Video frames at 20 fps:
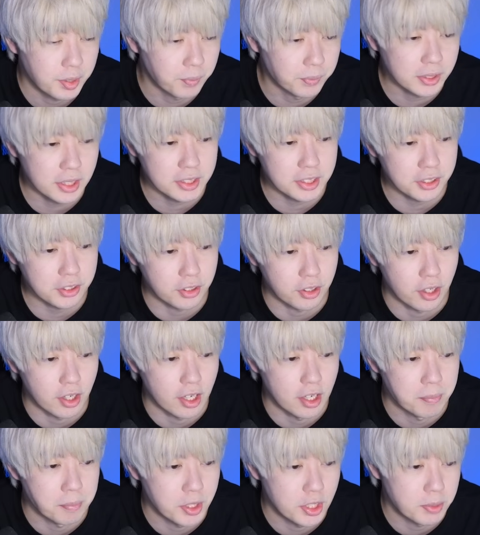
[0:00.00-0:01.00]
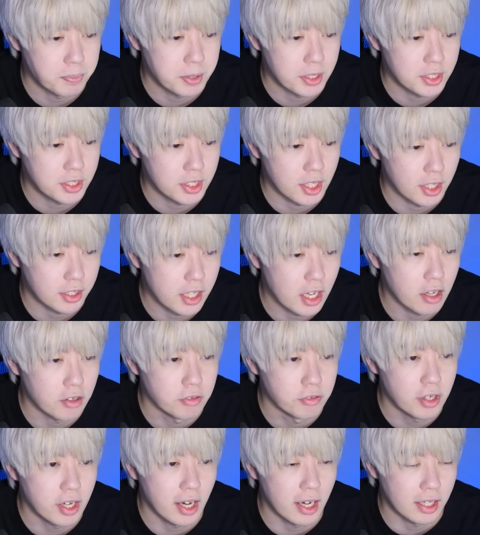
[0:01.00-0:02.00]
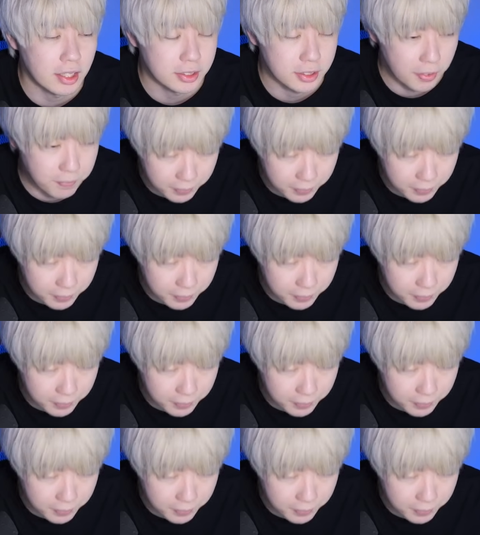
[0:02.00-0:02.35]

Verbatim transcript: で同じく、えー、右ピッチャーで上原さ